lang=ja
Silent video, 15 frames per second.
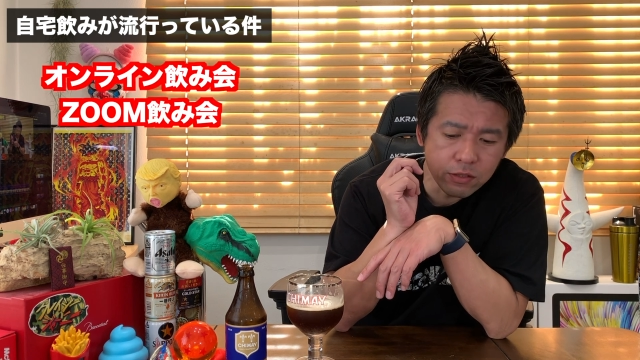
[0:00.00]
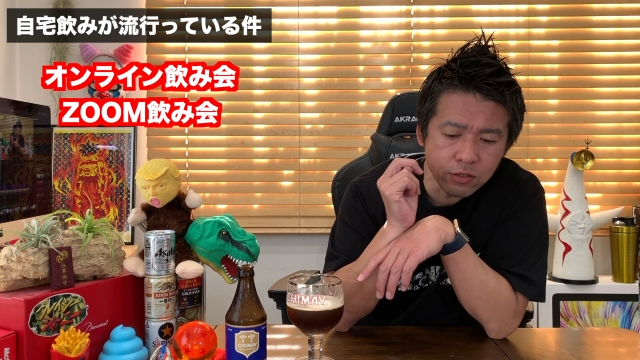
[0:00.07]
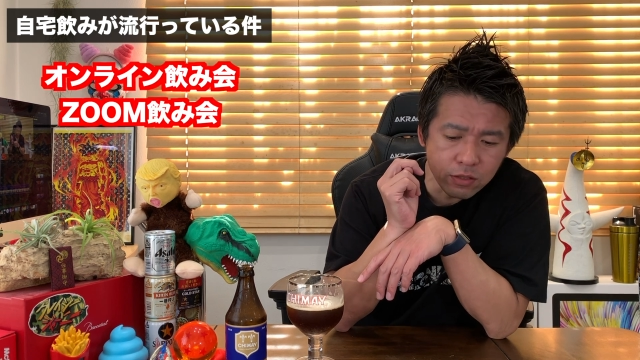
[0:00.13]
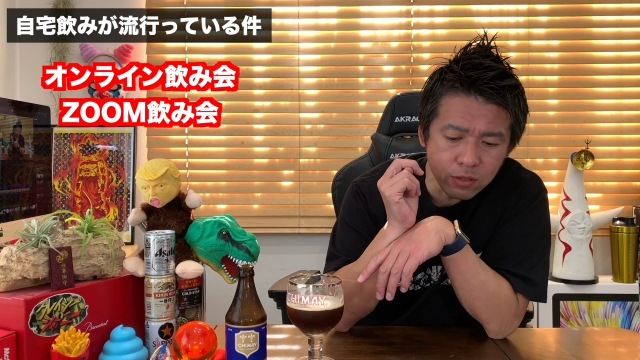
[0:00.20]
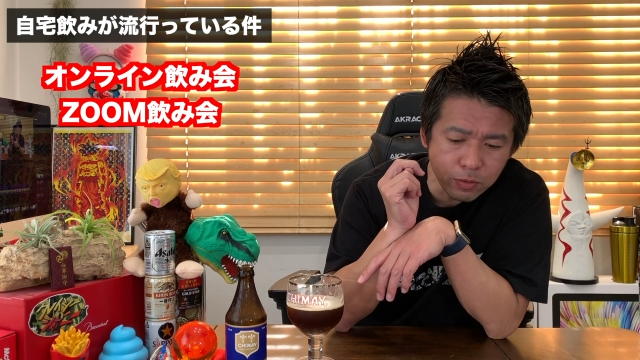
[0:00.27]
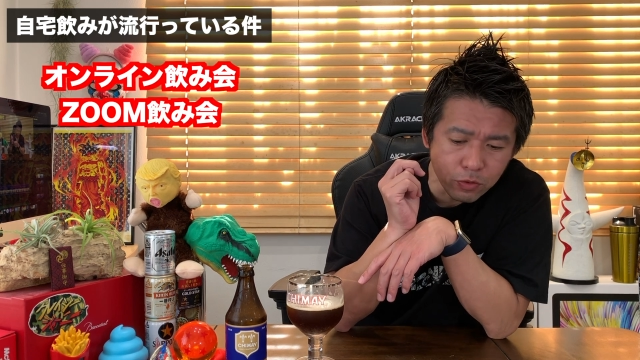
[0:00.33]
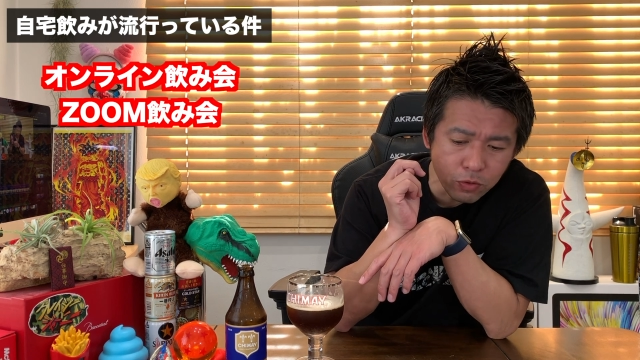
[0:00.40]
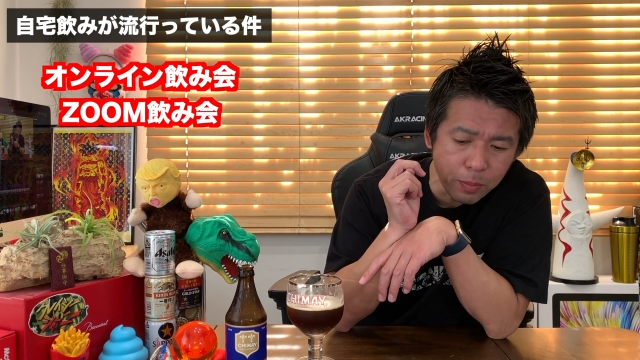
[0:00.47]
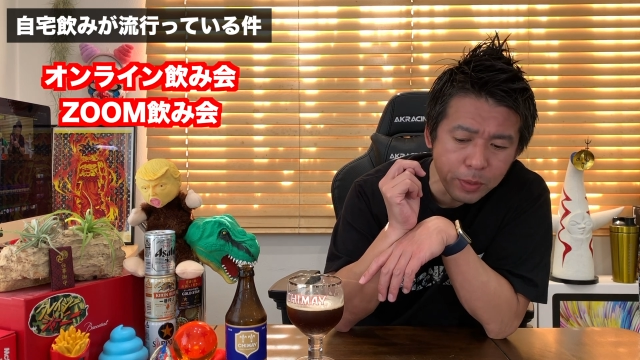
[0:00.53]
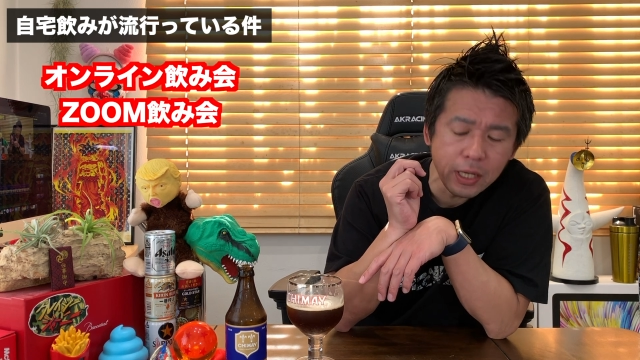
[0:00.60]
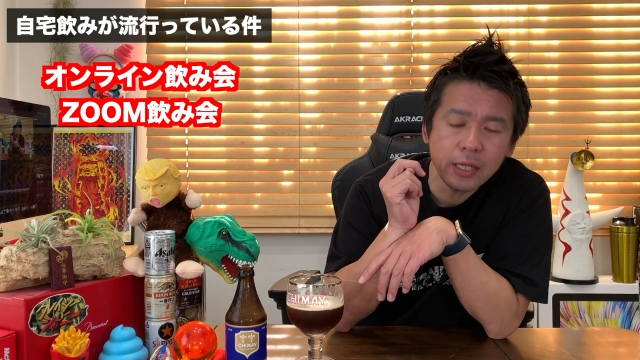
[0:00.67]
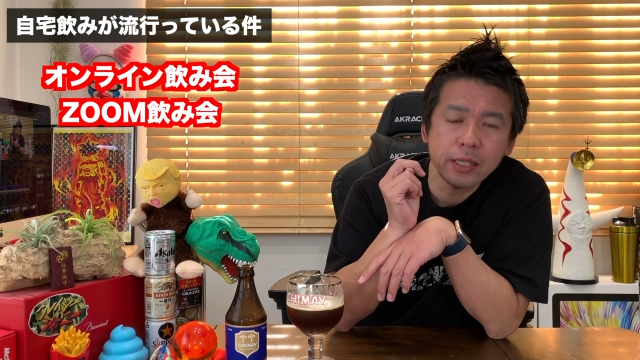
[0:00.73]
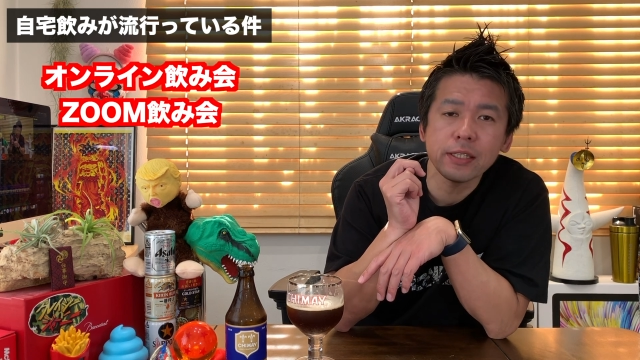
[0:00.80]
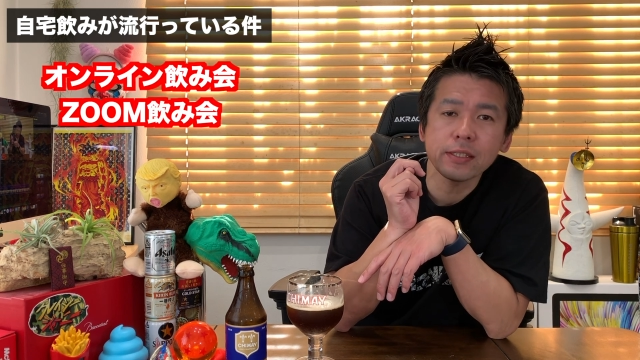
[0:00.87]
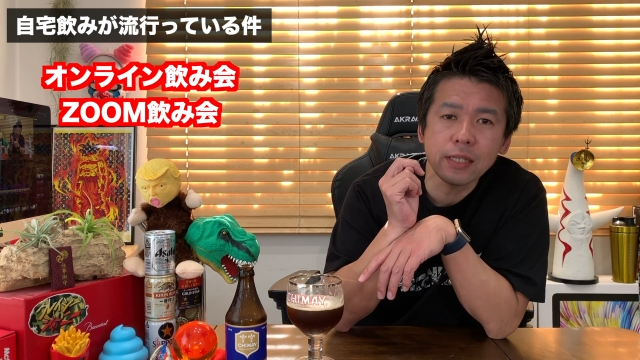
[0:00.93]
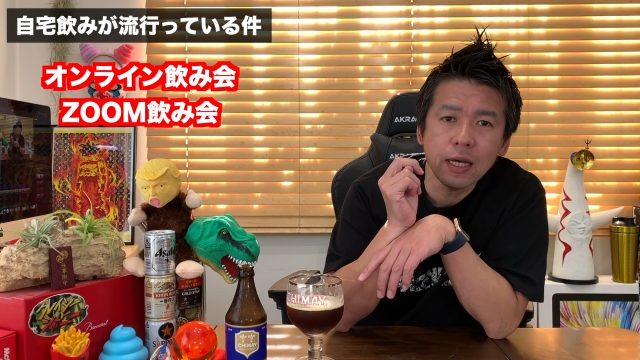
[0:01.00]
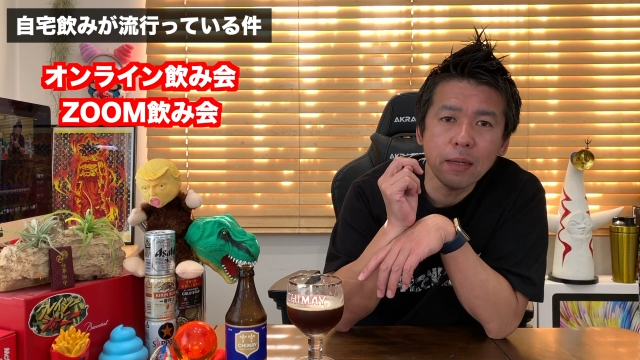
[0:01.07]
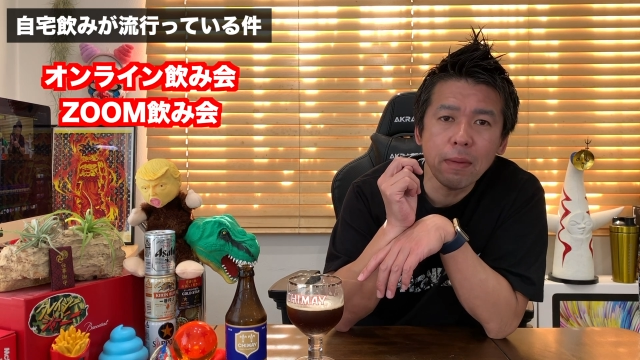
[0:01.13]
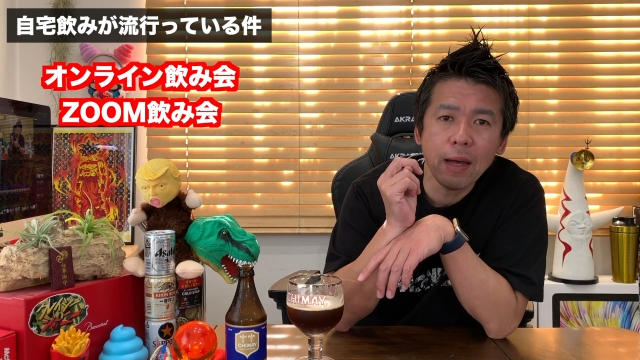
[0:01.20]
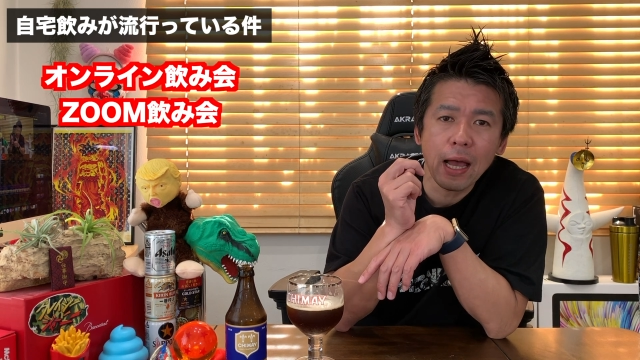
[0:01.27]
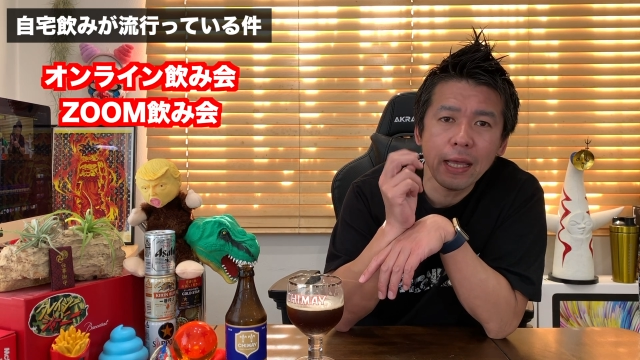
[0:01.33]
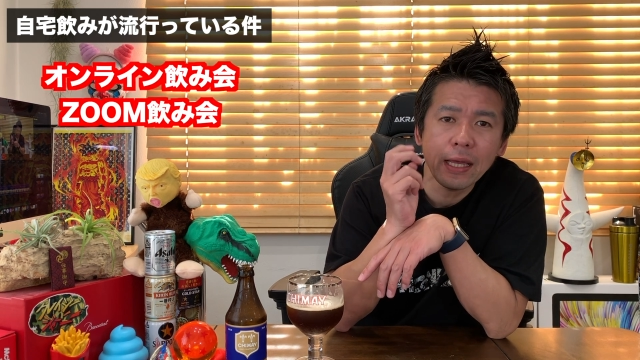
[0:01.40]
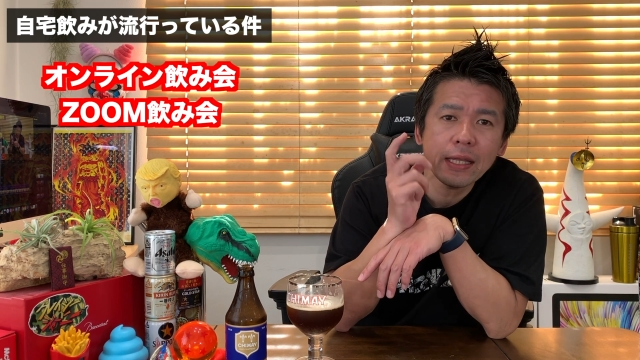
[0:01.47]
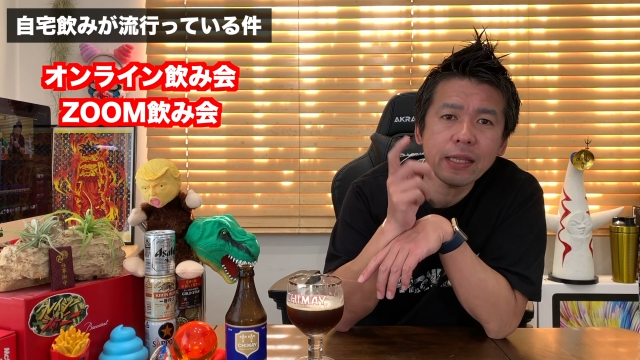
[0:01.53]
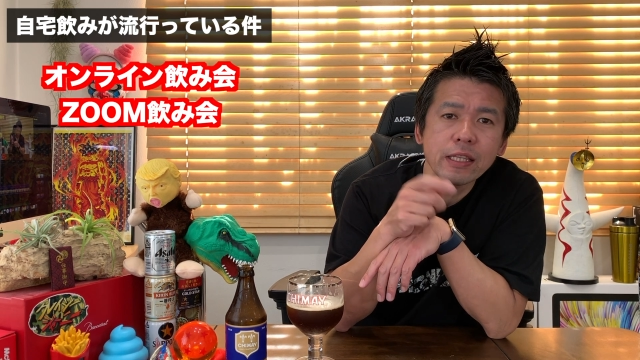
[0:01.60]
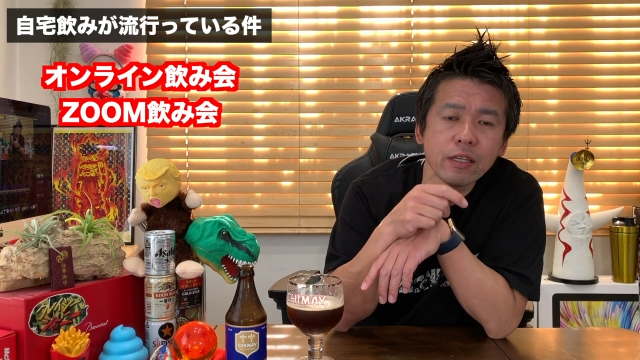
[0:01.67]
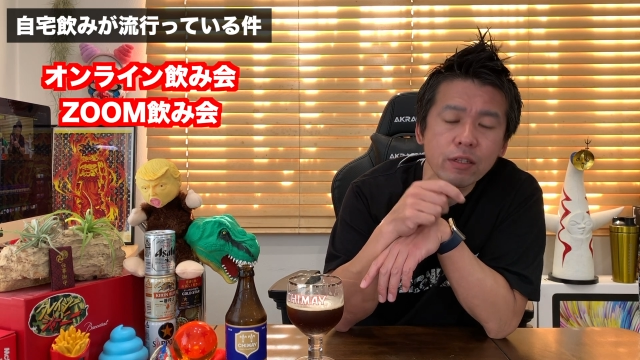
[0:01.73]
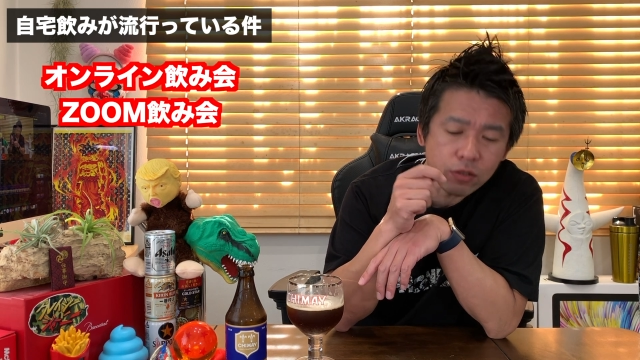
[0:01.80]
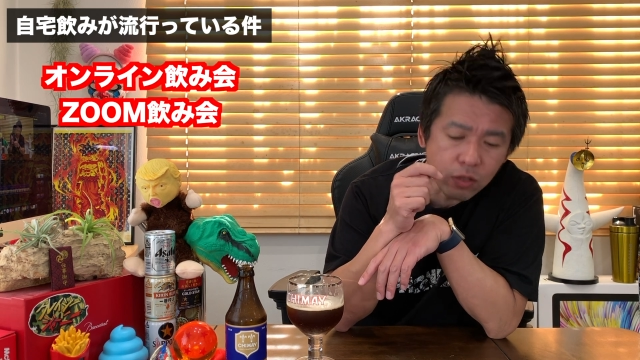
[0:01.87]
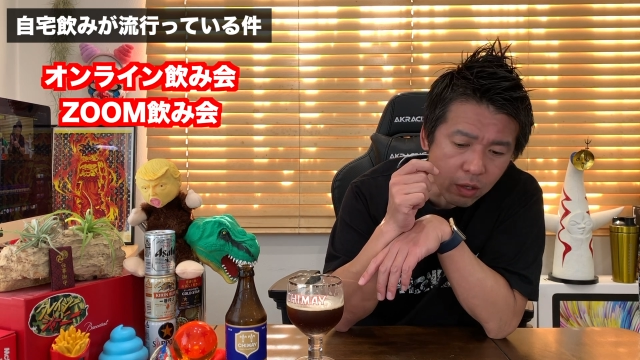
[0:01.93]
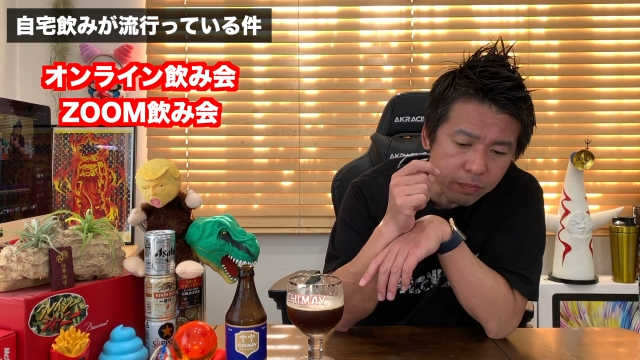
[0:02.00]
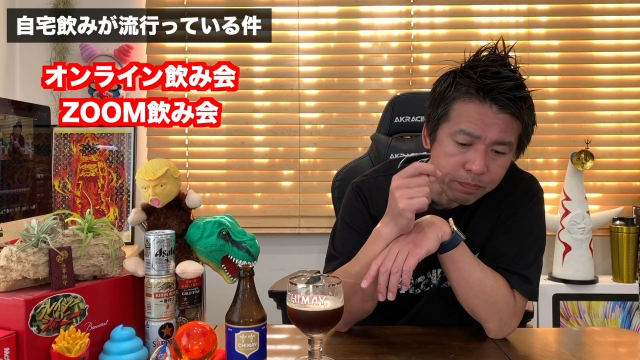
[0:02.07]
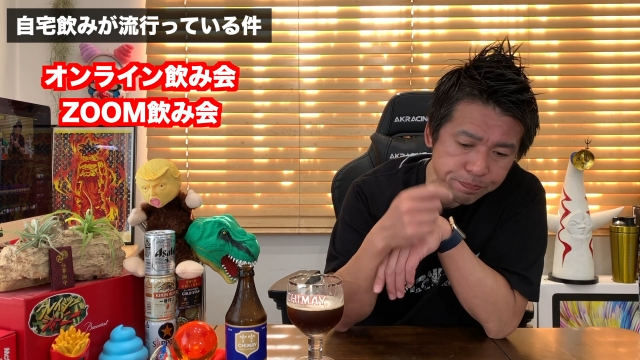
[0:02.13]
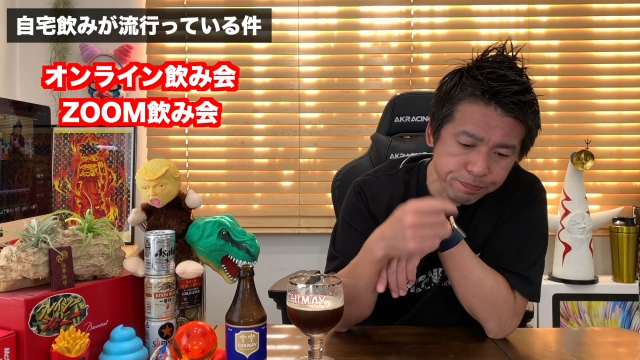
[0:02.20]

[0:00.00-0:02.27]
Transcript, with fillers: ズーム飲み会ですか、まあ、流行ってると。